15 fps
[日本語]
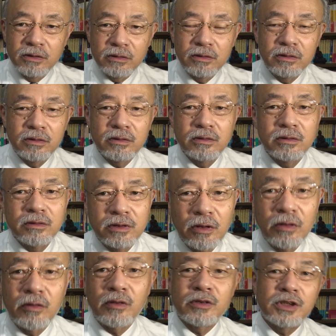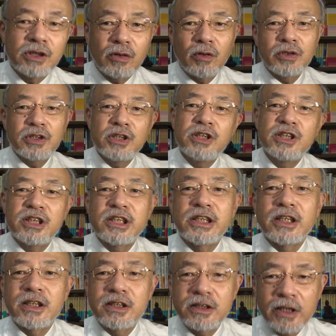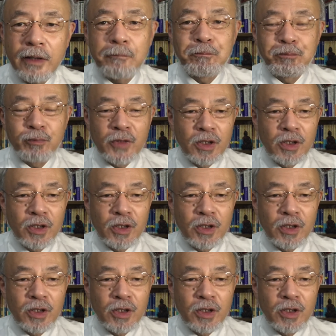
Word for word: その自己認識ですね。